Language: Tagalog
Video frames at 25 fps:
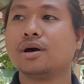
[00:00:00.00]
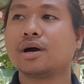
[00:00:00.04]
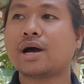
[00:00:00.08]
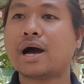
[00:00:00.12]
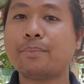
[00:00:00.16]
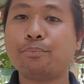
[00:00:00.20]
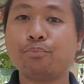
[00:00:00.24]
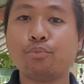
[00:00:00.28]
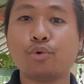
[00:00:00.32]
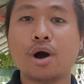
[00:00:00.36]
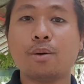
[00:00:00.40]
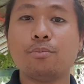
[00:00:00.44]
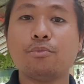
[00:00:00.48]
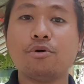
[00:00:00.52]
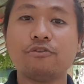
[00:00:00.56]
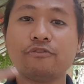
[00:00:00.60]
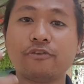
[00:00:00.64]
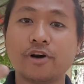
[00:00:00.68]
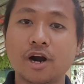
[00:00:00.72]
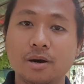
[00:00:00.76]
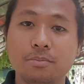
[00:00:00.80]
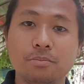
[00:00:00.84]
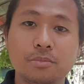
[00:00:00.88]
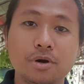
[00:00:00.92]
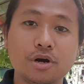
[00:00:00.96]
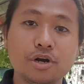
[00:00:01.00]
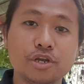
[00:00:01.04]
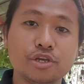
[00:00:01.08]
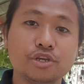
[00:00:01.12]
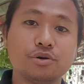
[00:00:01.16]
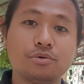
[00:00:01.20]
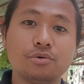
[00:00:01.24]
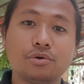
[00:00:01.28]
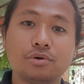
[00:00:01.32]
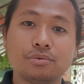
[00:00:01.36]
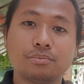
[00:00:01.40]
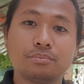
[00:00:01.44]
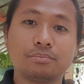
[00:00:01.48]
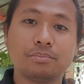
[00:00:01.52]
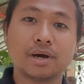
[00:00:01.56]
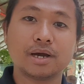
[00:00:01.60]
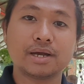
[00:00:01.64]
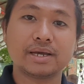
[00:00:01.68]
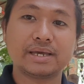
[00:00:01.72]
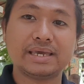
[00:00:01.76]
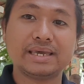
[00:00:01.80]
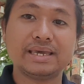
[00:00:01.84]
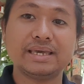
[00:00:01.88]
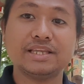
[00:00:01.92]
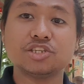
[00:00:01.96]
kapwa mo farmer yung
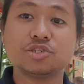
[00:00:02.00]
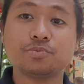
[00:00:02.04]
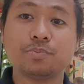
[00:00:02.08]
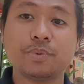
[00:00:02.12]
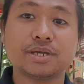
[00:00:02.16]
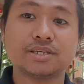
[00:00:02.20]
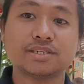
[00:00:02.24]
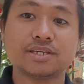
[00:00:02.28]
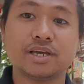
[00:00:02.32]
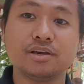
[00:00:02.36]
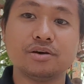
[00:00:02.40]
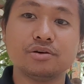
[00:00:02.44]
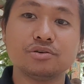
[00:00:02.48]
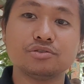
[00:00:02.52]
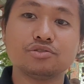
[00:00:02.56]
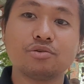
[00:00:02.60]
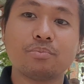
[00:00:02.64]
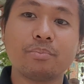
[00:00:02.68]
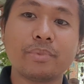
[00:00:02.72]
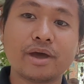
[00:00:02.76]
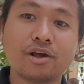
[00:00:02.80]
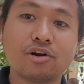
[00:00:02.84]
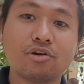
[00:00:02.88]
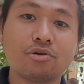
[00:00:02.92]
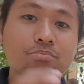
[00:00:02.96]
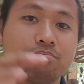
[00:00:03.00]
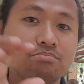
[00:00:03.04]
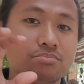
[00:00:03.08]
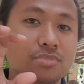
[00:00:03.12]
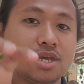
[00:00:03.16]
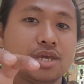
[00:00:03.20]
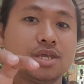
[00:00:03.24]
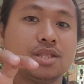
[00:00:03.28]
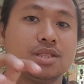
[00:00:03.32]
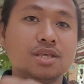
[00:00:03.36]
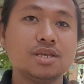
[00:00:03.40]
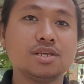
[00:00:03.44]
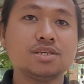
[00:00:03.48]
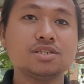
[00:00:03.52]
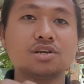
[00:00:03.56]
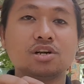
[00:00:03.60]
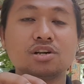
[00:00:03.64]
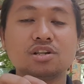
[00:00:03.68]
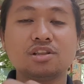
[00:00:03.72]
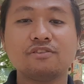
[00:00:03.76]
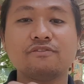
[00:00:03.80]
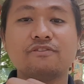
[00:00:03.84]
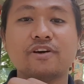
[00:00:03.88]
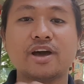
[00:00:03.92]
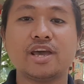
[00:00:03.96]
mag-i-inspect sa'yo. So, merong mini
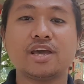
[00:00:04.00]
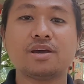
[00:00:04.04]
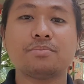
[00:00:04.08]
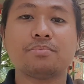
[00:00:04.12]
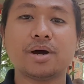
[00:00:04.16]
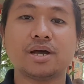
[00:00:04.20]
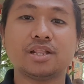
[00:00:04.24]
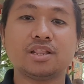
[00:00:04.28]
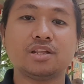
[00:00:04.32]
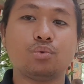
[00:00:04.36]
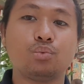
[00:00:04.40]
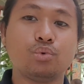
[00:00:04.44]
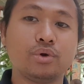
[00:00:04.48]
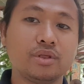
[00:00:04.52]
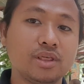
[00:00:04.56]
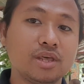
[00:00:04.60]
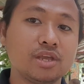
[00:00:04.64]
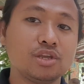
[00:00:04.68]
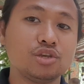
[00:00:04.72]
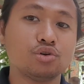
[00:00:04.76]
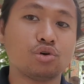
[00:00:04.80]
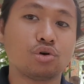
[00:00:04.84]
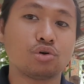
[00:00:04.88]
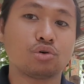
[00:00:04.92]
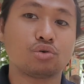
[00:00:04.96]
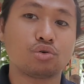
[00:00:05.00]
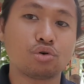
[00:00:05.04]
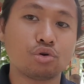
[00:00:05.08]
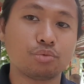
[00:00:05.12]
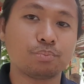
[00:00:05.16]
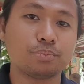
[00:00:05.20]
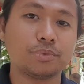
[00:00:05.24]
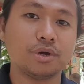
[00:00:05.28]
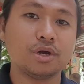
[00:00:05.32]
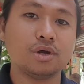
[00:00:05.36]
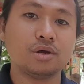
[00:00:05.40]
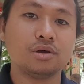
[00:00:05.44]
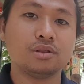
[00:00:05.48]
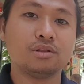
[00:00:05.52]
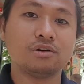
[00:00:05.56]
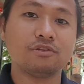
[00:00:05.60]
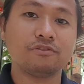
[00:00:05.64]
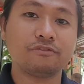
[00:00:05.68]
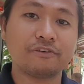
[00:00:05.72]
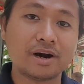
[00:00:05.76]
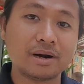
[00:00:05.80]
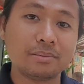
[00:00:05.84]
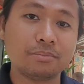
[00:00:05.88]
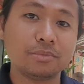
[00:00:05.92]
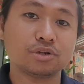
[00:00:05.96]
certifying body within your group. No?
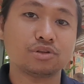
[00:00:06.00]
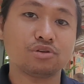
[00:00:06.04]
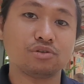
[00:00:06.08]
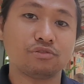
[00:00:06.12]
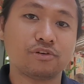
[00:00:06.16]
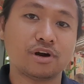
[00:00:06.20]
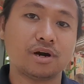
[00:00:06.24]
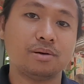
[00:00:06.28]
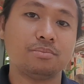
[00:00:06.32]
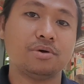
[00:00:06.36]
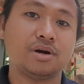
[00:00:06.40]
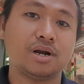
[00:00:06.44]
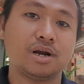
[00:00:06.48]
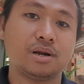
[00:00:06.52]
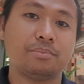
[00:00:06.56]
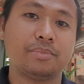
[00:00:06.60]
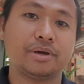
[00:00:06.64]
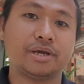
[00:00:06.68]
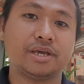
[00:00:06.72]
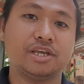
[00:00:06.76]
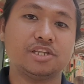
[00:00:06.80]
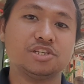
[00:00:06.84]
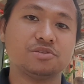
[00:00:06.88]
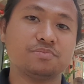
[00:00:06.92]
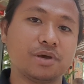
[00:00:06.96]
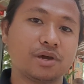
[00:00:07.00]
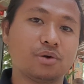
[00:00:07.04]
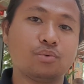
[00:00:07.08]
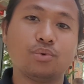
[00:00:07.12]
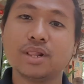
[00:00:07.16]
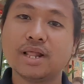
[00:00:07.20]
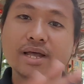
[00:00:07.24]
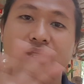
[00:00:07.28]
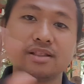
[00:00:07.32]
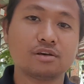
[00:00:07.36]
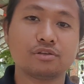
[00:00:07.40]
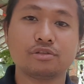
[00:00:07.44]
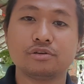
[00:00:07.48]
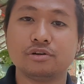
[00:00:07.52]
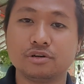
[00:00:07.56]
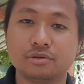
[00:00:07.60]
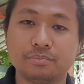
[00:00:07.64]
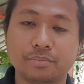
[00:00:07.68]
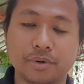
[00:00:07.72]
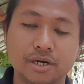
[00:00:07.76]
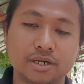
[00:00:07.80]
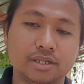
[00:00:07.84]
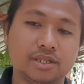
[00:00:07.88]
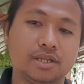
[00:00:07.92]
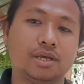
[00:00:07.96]
Farmer to farmer ang mag inspect Wala nang third
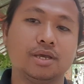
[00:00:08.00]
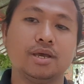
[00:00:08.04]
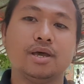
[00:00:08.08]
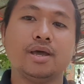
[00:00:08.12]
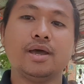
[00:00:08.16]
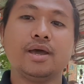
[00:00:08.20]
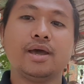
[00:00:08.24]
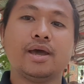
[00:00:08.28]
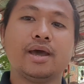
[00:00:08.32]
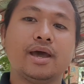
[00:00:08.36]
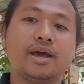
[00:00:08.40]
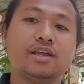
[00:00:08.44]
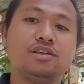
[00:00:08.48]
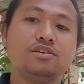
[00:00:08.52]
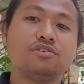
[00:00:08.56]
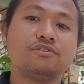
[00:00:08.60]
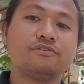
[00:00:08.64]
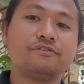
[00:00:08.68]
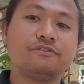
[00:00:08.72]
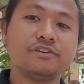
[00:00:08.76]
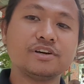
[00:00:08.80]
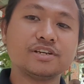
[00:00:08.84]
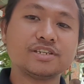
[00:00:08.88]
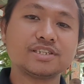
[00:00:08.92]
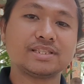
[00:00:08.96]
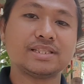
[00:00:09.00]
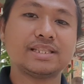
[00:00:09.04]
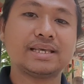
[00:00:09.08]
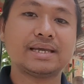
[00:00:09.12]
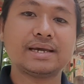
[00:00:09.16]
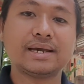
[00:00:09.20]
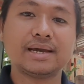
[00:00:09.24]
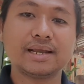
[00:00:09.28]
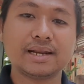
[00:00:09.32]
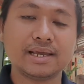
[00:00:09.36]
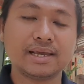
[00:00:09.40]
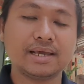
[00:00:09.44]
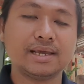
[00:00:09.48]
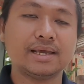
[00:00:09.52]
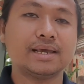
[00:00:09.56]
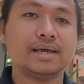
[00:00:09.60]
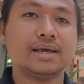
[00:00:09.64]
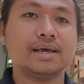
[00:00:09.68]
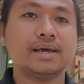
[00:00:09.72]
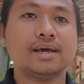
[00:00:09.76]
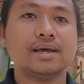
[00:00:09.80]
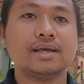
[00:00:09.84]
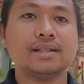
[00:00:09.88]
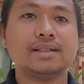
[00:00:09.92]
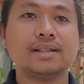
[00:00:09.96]
party. And yung first degree
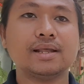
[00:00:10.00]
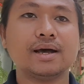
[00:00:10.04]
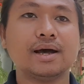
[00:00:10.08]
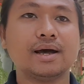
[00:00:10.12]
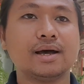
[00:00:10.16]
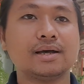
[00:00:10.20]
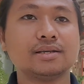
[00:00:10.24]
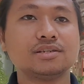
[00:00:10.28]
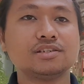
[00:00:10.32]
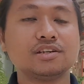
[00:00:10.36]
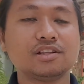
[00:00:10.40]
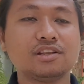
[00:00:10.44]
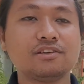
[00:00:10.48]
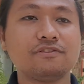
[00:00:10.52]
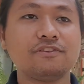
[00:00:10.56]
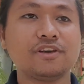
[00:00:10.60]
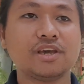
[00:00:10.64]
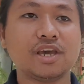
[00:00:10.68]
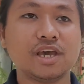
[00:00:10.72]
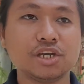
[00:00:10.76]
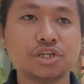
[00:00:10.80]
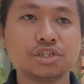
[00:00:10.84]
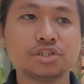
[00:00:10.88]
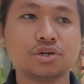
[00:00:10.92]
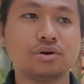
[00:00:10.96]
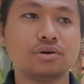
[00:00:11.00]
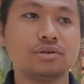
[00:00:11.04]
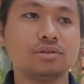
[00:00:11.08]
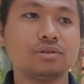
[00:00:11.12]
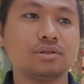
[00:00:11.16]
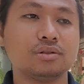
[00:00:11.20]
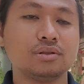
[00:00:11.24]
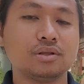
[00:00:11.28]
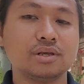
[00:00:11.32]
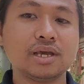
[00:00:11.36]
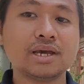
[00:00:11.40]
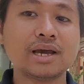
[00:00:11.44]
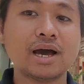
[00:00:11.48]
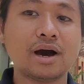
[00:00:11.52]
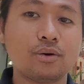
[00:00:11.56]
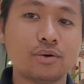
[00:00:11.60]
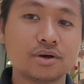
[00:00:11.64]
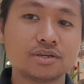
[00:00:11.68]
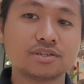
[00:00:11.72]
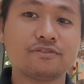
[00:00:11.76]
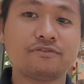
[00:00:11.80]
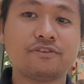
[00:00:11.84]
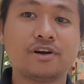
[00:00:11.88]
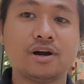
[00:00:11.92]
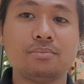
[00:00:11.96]
na certification, ikaw
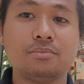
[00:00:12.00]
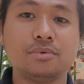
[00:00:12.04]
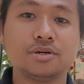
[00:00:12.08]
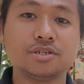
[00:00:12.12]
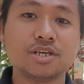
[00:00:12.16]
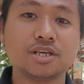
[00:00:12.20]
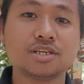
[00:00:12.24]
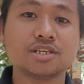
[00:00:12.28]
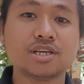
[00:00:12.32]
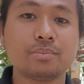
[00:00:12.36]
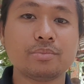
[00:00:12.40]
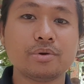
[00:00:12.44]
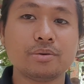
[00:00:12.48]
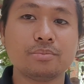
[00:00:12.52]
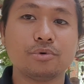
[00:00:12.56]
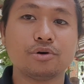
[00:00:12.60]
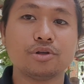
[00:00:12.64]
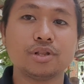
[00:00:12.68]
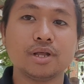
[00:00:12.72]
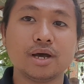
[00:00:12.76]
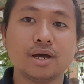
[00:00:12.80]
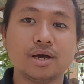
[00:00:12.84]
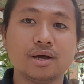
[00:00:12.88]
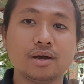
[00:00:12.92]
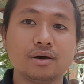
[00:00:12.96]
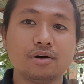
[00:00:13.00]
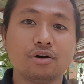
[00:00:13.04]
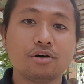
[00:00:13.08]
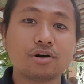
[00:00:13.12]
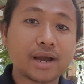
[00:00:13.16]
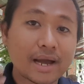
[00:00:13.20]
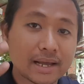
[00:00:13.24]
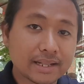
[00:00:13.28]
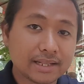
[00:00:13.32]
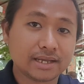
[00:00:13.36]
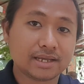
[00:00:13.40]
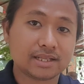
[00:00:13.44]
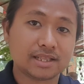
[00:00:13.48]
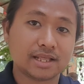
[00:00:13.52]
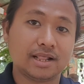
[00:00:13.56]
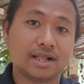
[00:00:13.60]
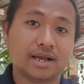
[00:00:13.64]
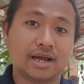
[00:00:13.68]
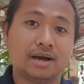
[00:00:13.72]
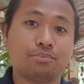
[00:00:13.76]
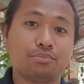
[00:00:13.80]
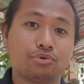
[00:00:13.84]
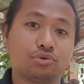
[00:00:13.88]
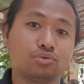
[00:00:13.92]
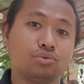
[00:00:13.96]
as a farmer, sinasabi mo na organic
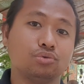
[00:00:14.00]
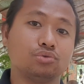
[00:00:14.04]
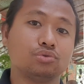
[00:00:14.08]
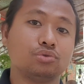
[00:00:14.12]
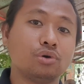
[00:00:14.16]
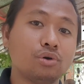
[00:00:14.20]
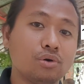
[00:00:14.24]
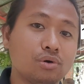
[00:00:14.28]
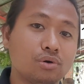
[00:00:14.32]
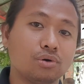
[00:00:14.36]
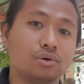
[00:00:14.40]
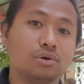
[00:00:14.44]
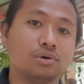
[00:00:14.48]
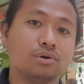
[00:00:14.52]
talaga ang produkto ko.